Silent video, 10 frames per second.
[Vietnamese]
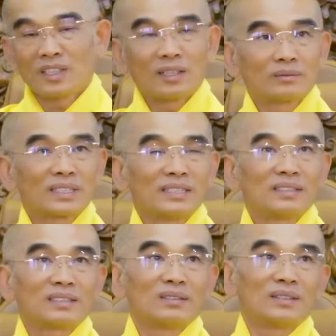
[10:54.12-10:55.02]
Và không
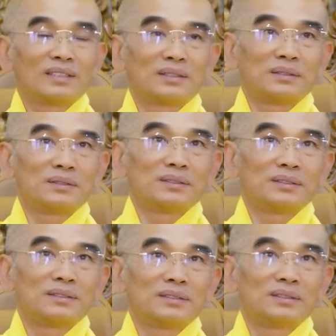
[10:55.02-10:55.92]
thấy được điều này
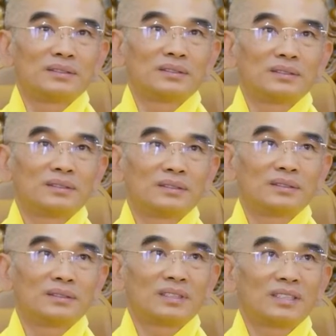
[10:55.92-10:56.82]
rồi
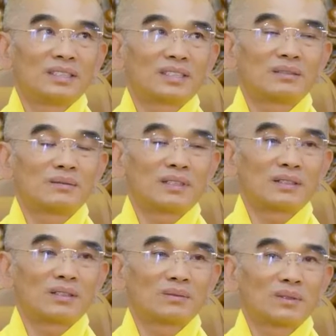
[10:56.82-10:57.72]
thì đi sâu
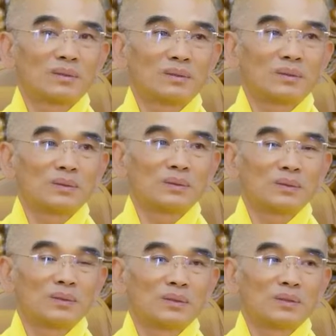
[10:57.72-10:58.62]
vào công phu
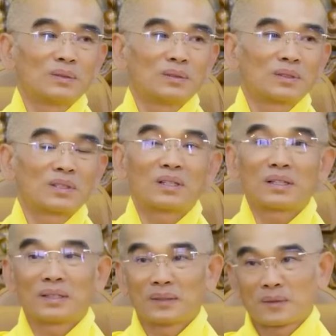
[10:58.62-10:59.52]

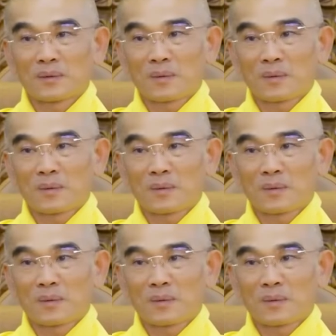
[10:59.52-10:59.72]
khó,